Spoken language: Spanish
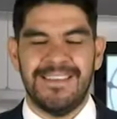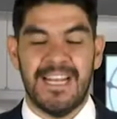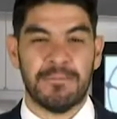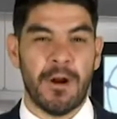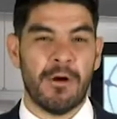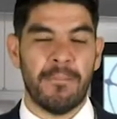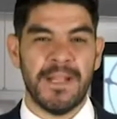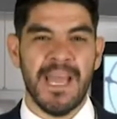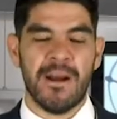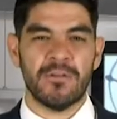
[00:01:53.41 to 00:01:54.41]
Gracias por
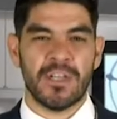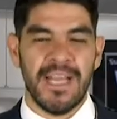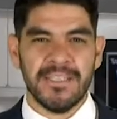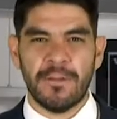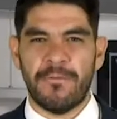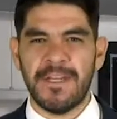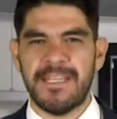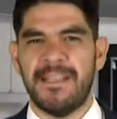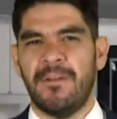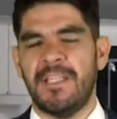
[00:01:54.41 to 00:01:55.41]
acompañarnos. Esto fue
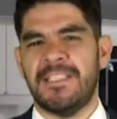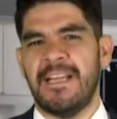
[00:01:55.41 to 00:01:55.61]
Cente Noticias